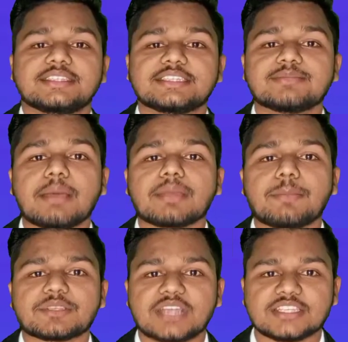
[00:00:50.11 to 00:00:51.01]
जिसमें आपका
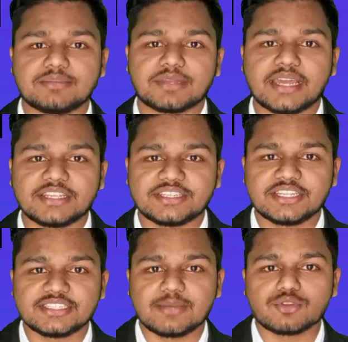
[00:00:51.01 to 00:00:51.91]
पचास नंबर का
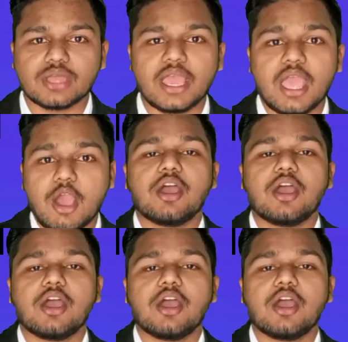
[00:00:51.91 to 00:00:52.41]
रिटर्न एग्जाम होता है